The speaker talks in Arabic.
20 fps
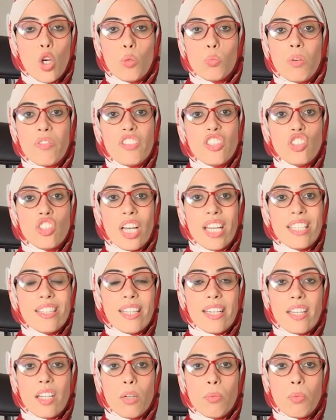ومفيش اي
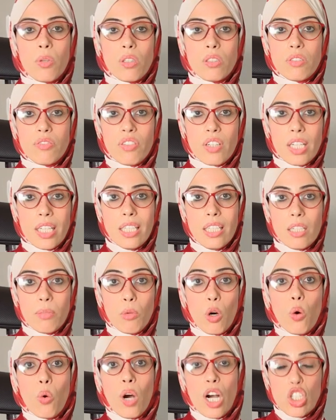تاريخ مرضي في العيله
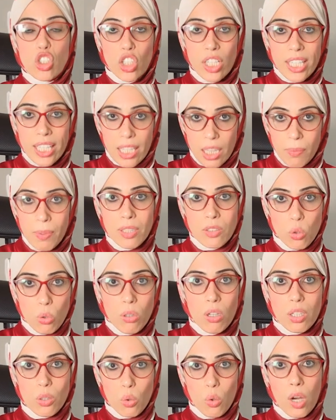ما هو عشان كده بقى
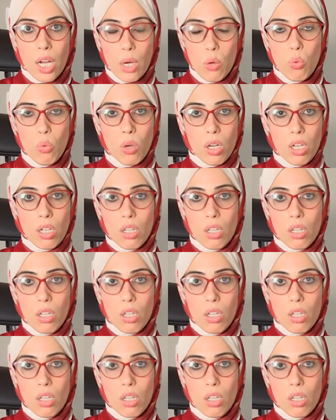سكر نوع اول